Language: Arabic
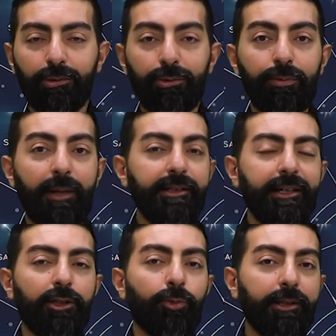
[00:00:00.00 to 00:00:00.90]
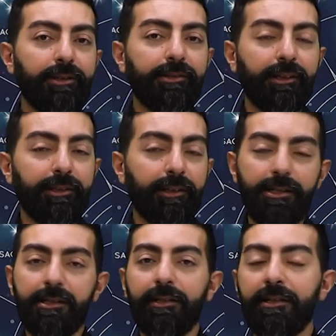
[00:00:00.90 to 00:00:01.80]
وما تحكي وما تنتقد
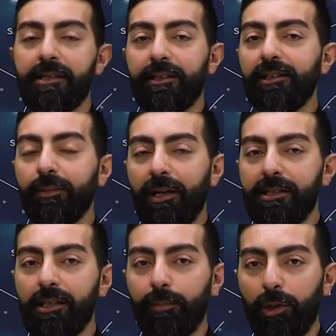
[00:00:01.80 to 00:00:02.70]
خاصة إذا كنت معصب